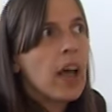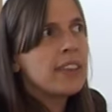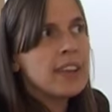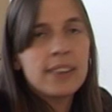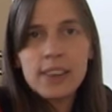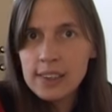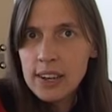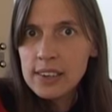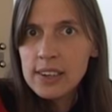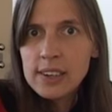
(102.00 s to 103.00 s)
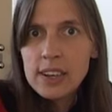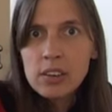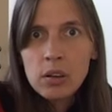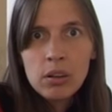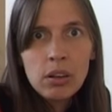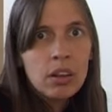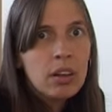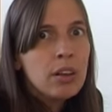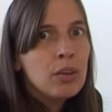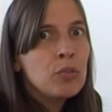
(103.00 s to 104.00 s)
Anastasia, 17 ans,
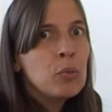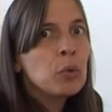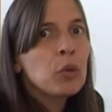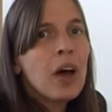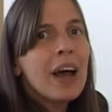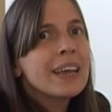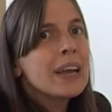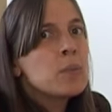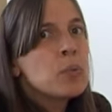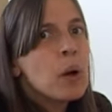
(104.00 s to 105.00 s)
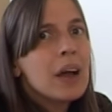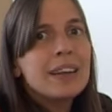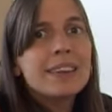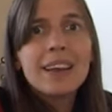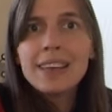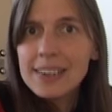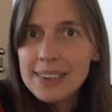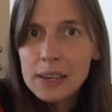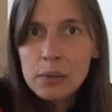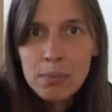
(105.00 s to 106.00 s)
vous montrera à quel point elle est
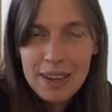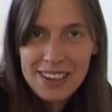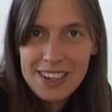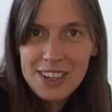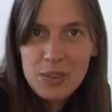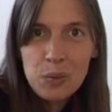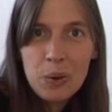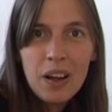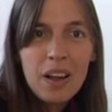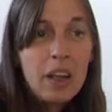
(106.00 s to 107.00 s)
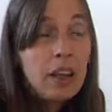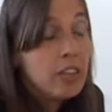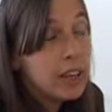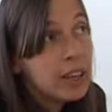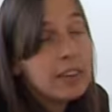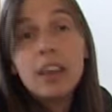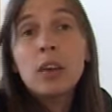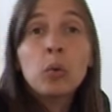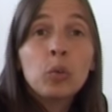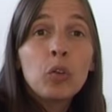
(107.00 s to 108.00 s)
agacée par ces discours. Vérité
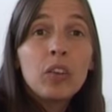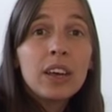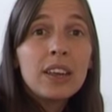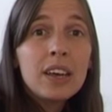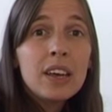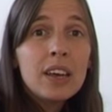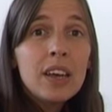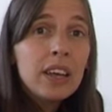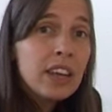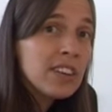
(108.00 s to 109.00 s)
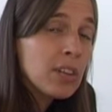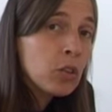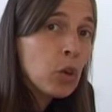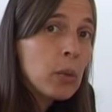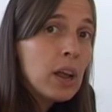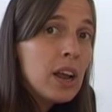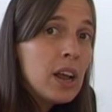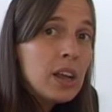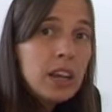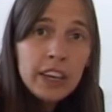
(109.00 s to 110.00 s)
et contre-vérité qui s'entremêlent
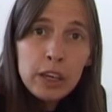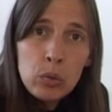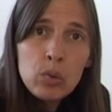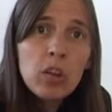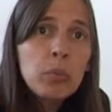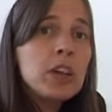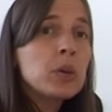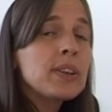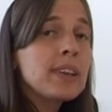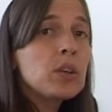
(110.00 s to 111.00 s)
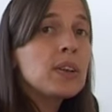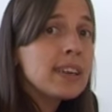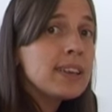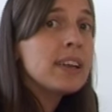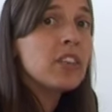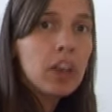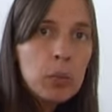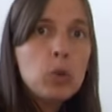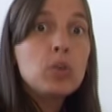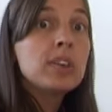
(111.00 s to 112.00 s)
et qui nous empêchent aussi de saisir
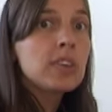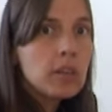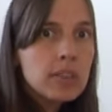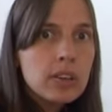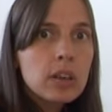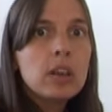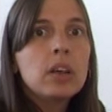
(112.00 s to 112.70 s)
vraiment le sens